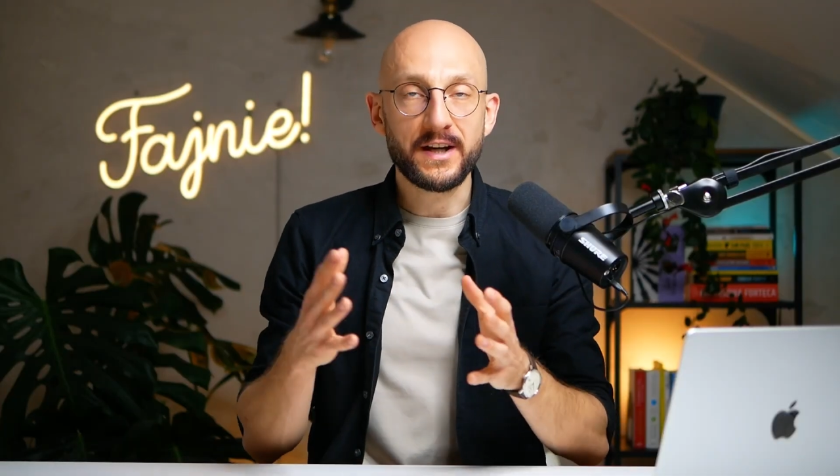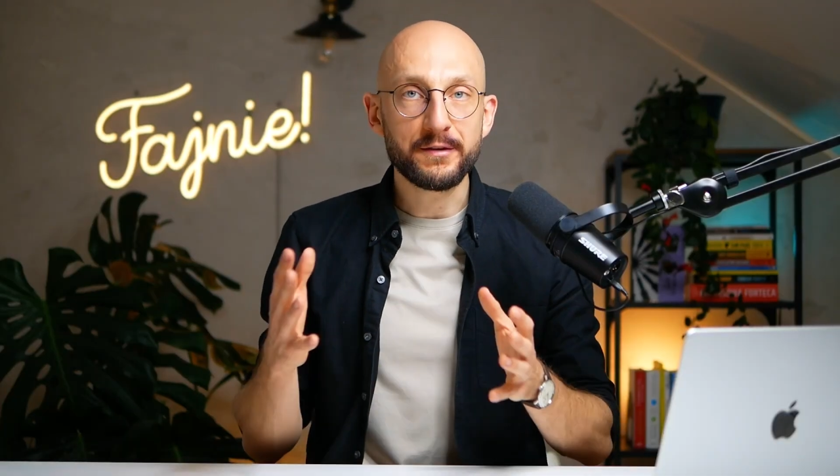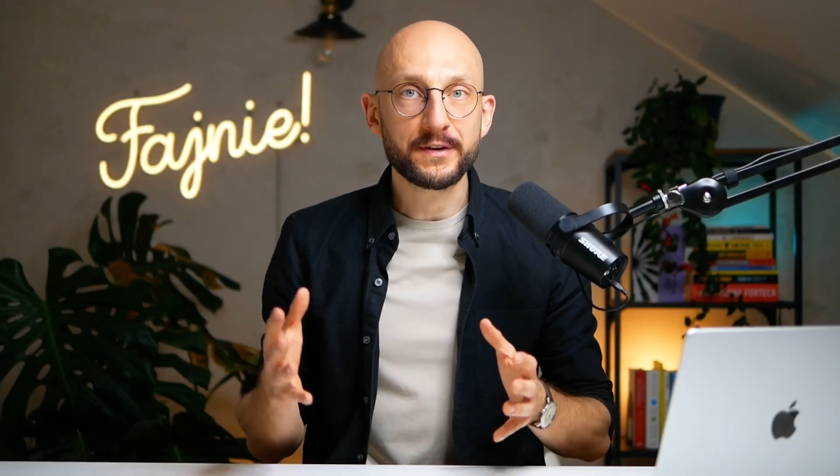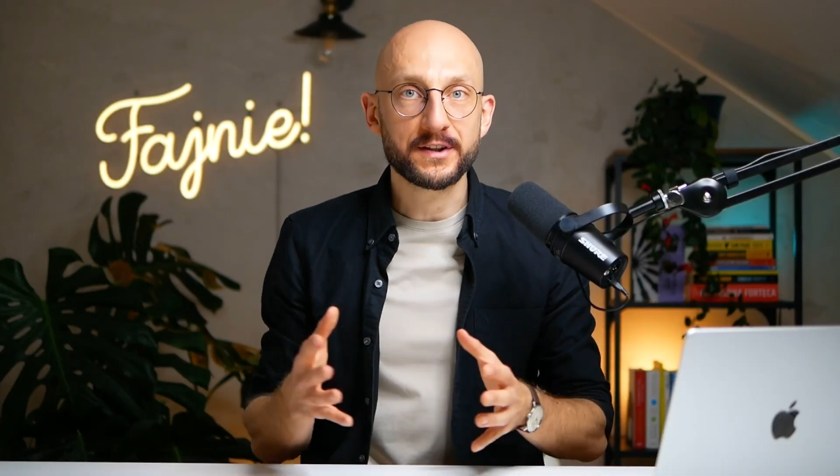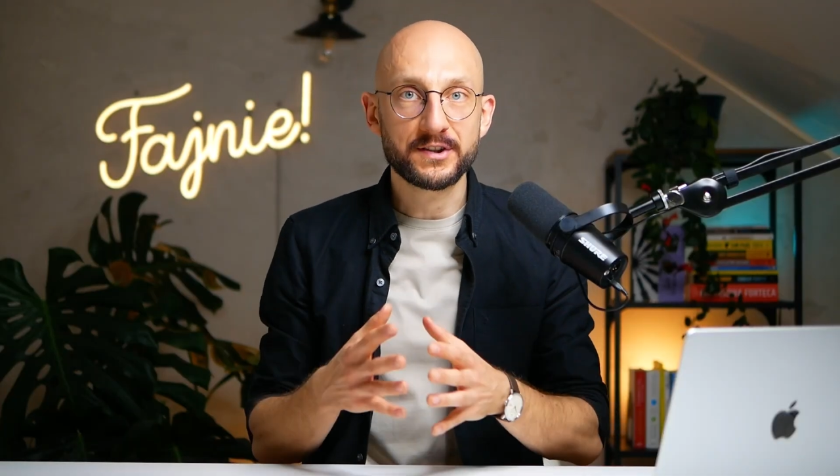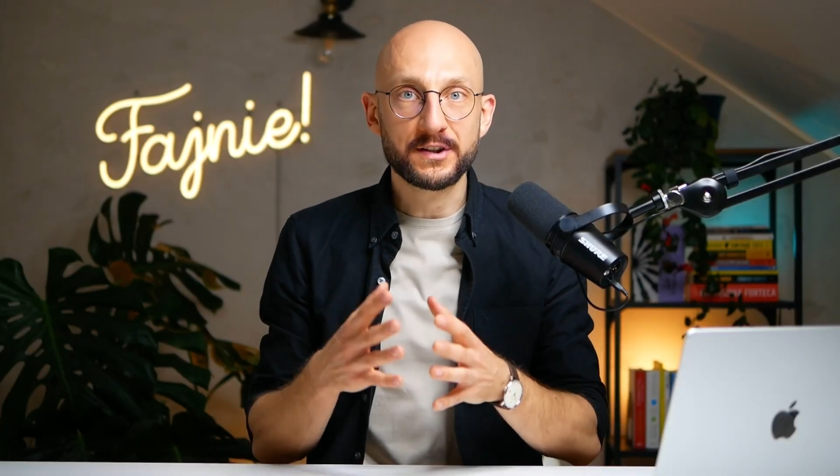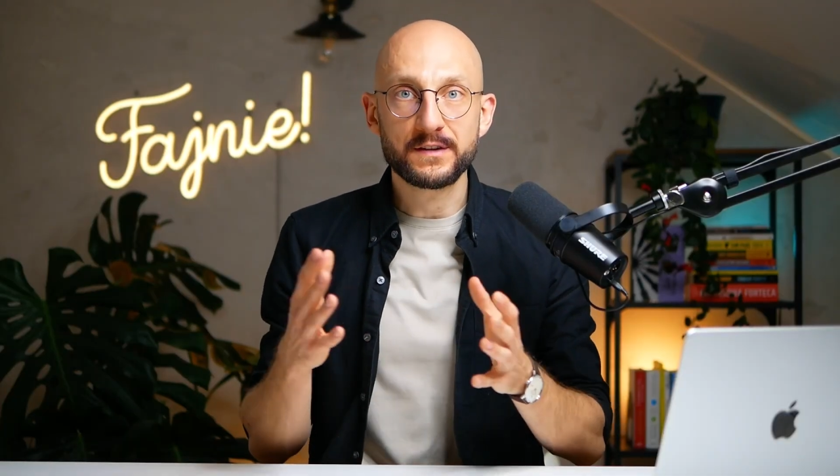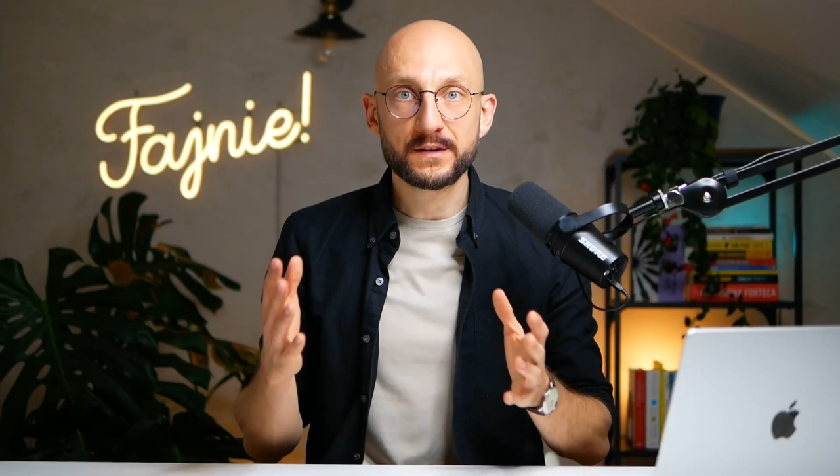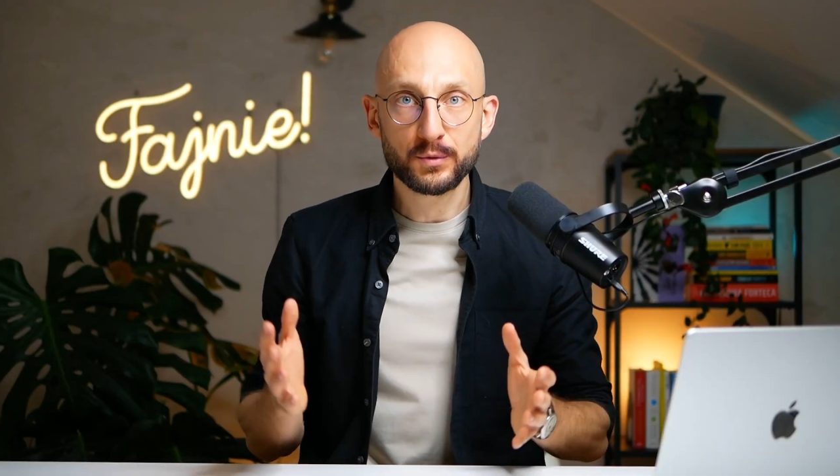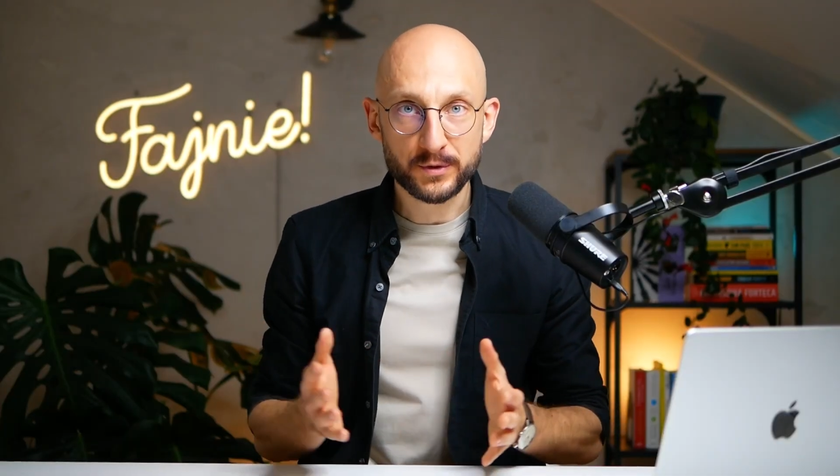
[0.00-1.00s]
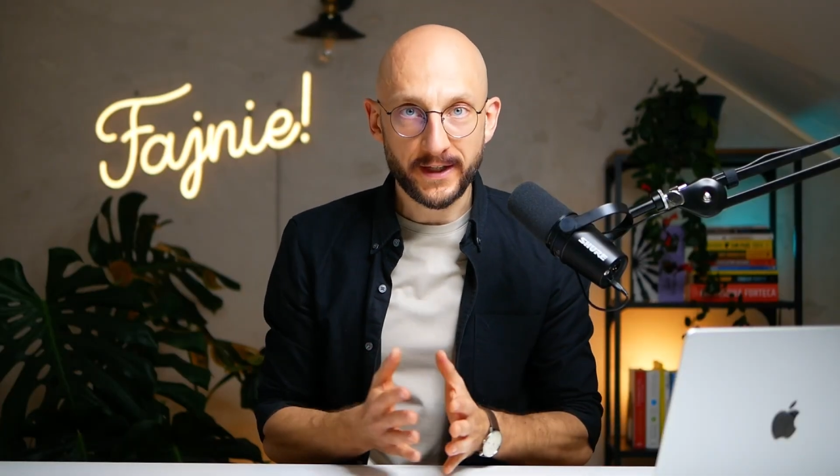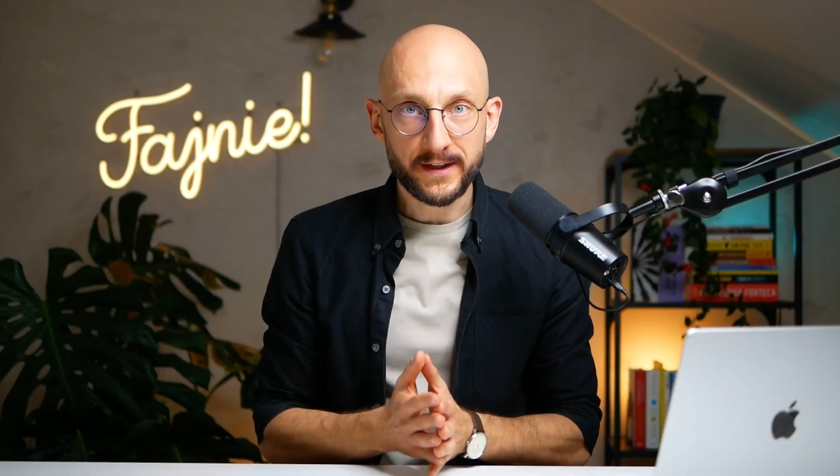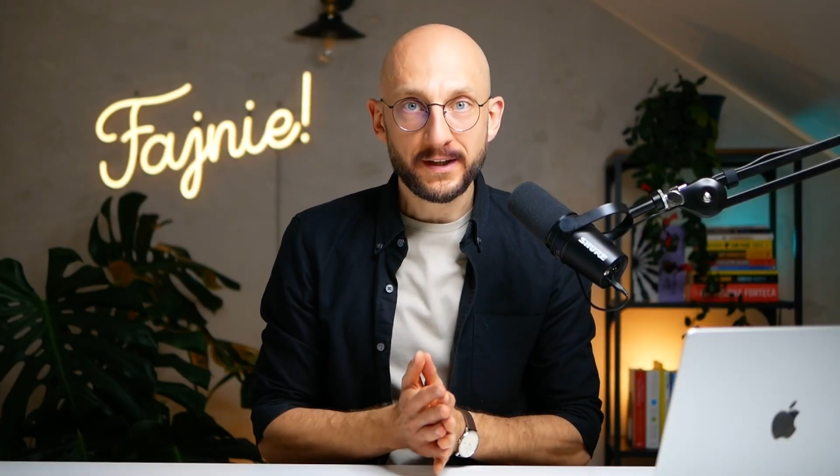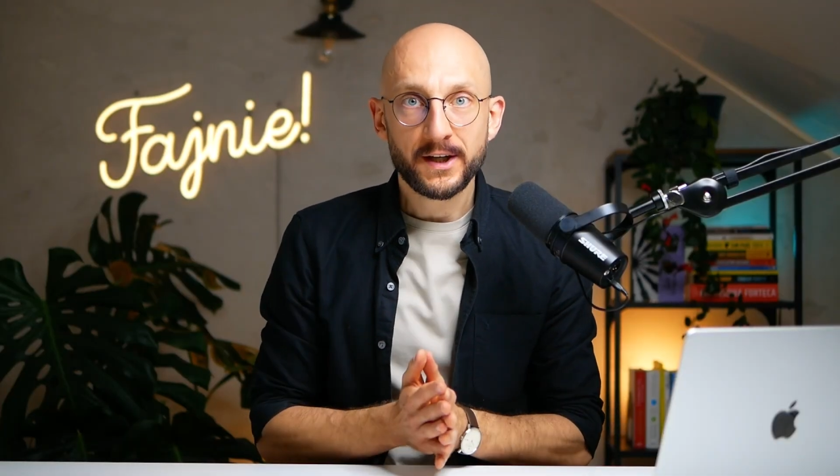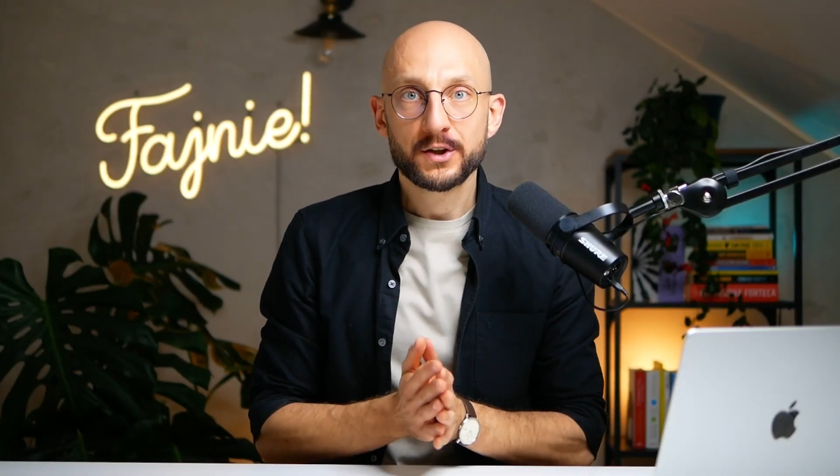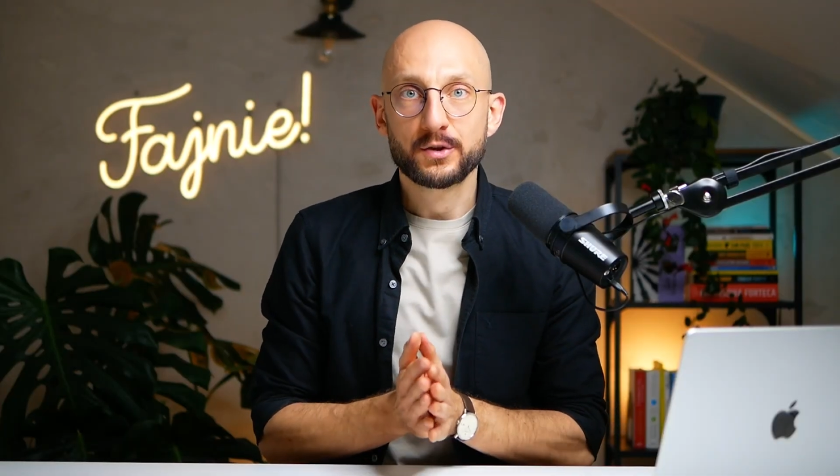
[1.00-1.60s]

efekt, czy jakiś skutek,